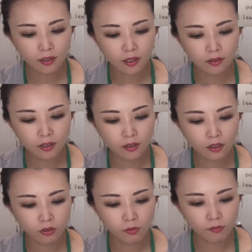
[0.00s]
やっていきた
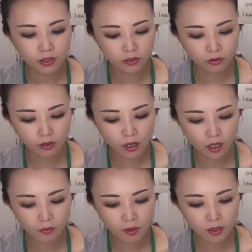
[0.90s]
いと思います読ん
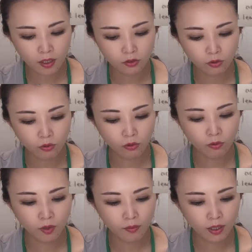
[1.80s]
でみたいと
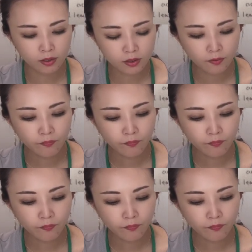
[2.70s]
思います